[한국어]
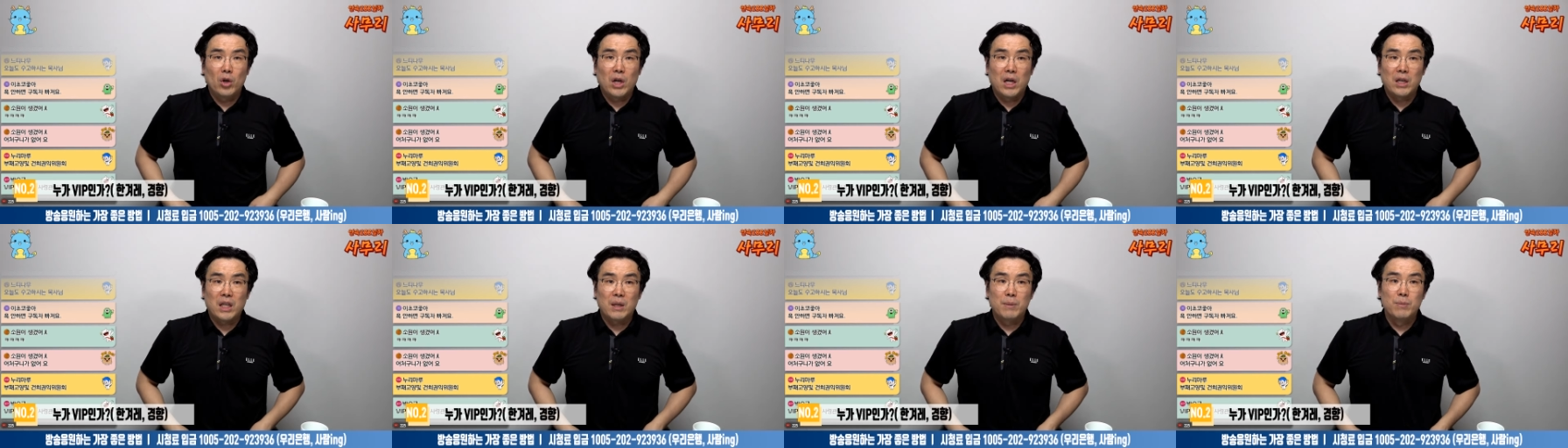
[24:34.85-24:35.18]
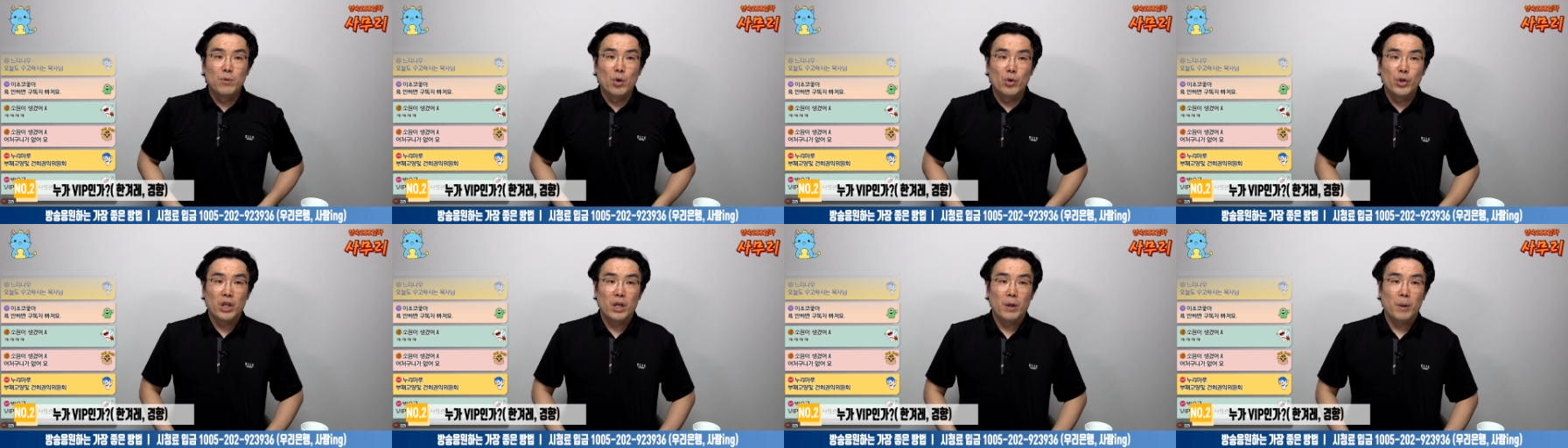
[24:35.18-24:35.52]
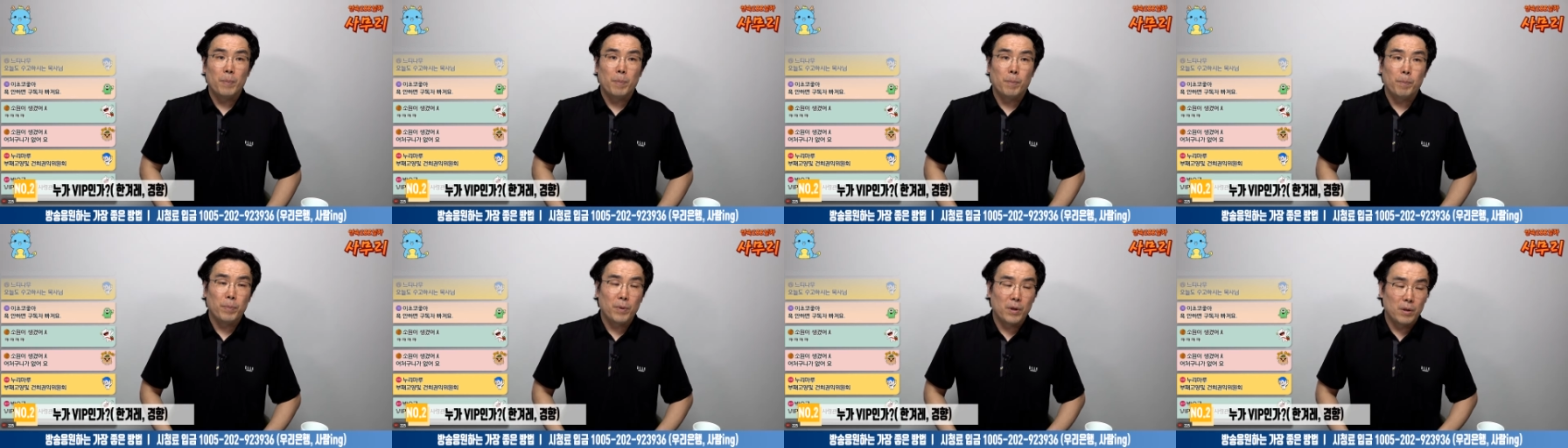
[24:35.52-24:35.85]
김건희를
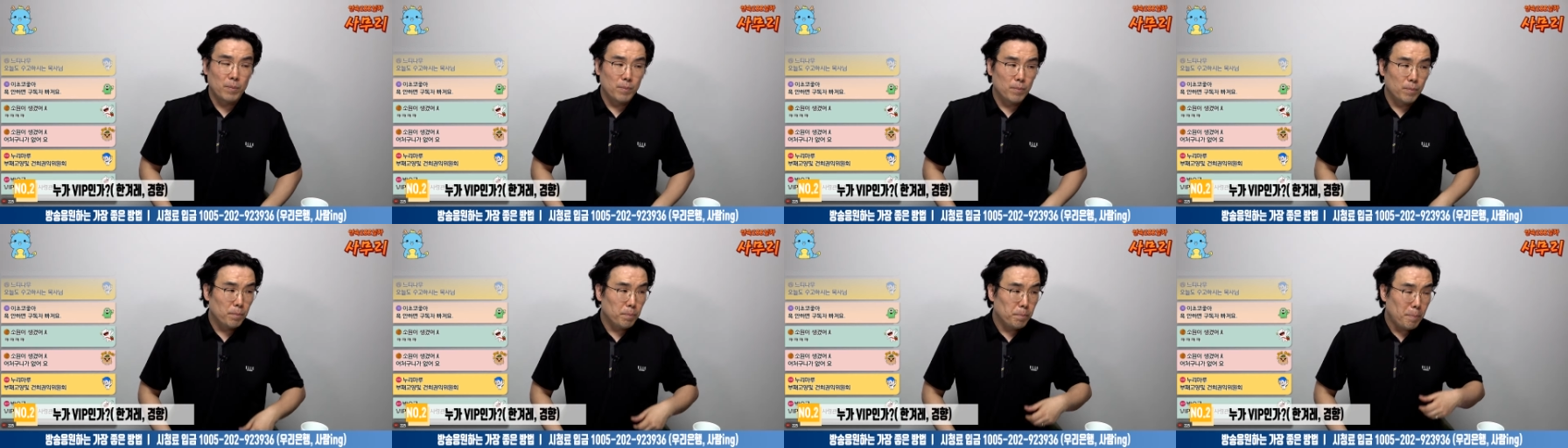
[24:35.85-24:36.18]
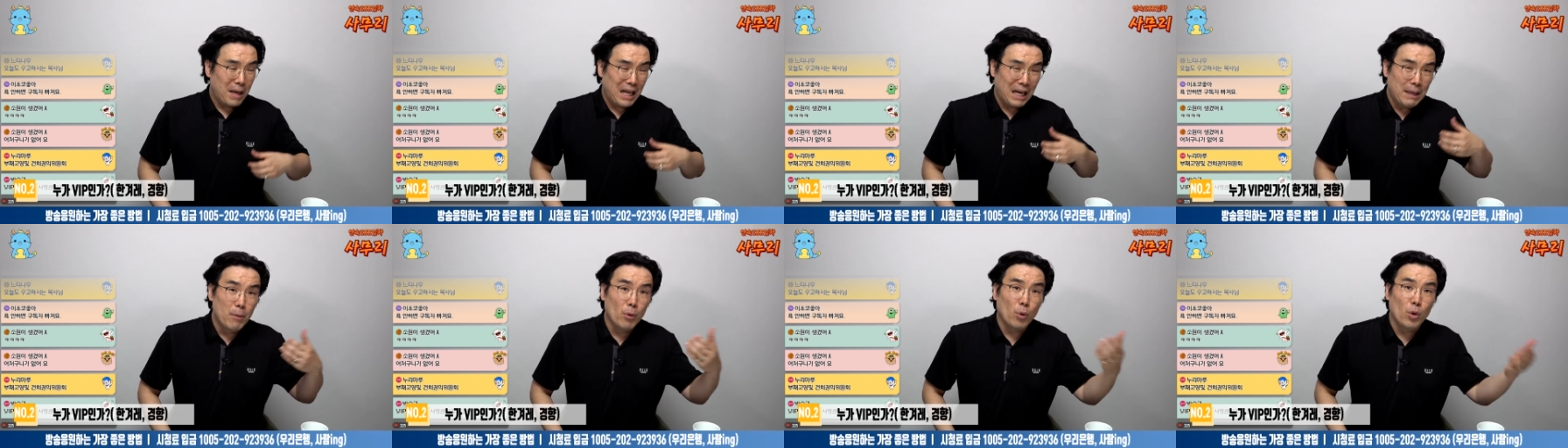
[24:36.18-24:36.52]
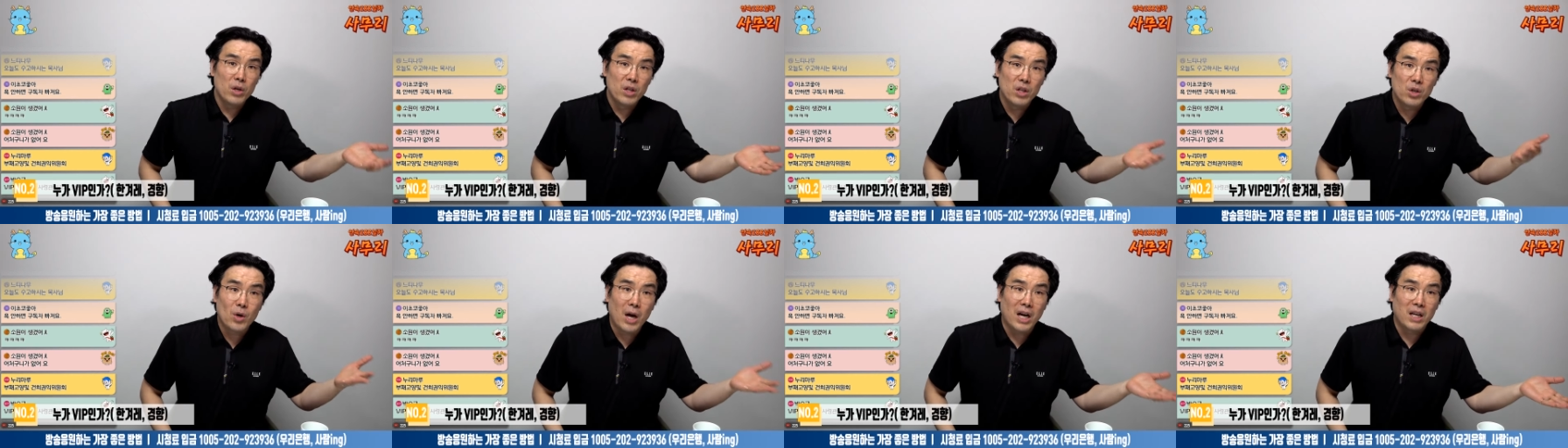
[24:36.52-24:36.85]
팔아먹고 있는
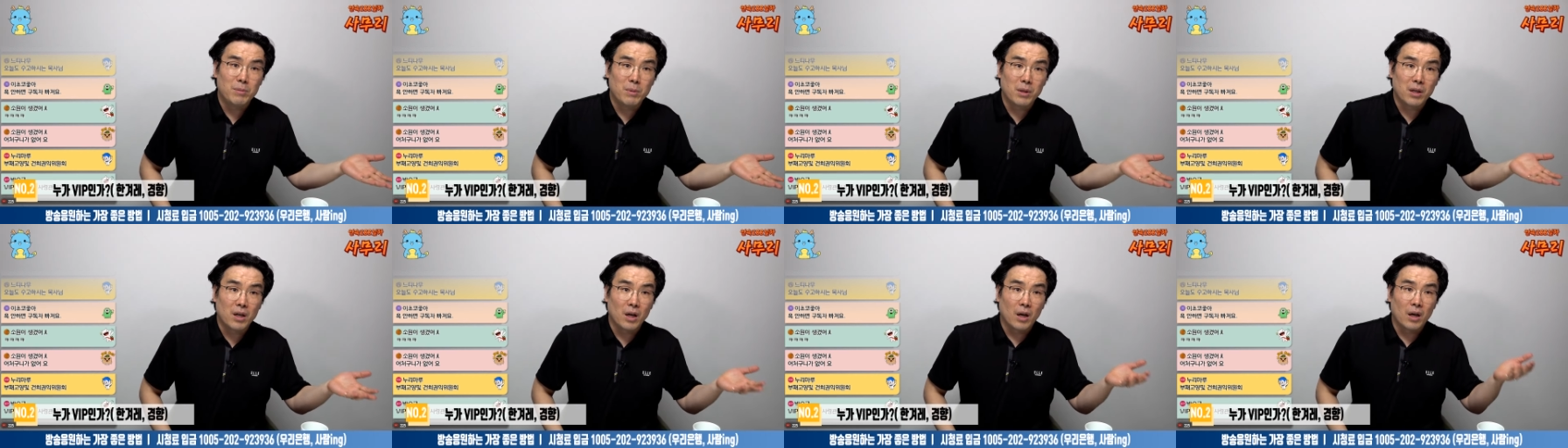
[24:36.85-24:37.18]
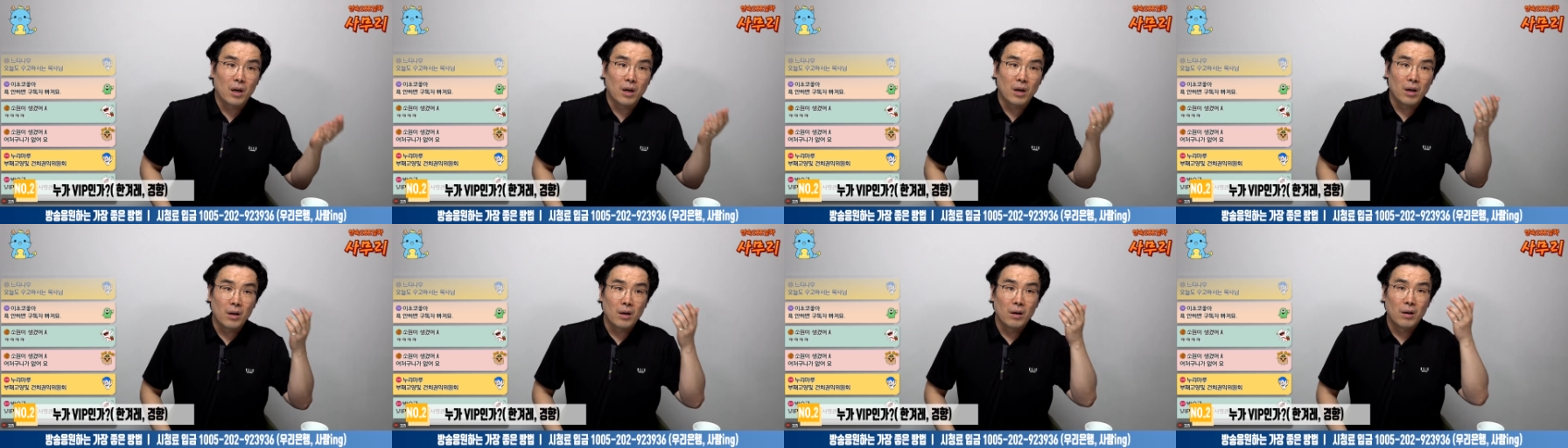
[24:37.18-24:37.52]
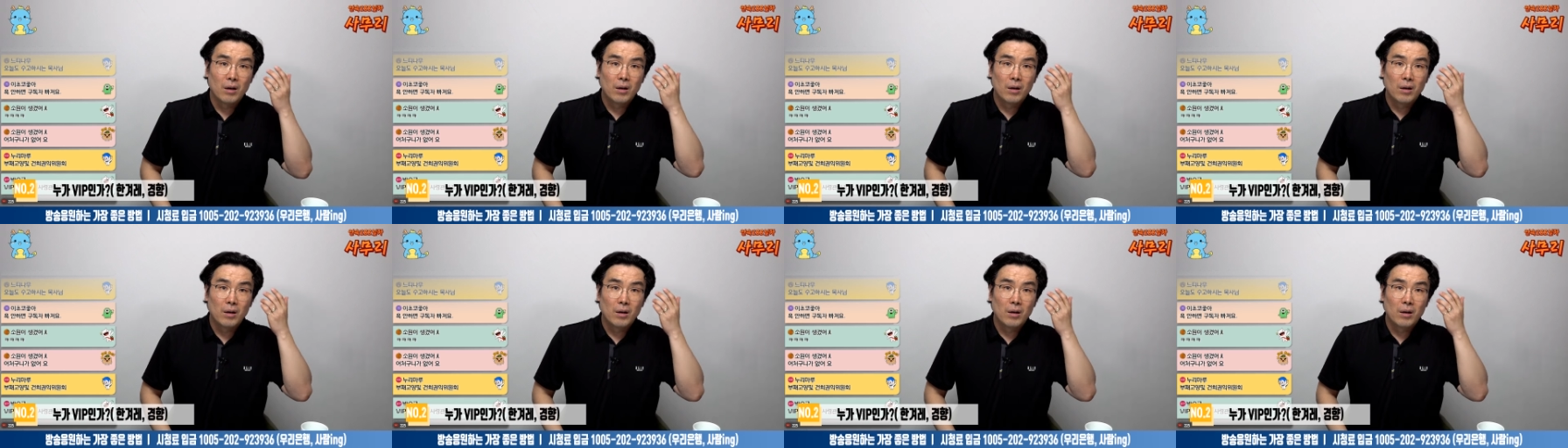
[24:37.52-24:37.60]
거 아닙니까?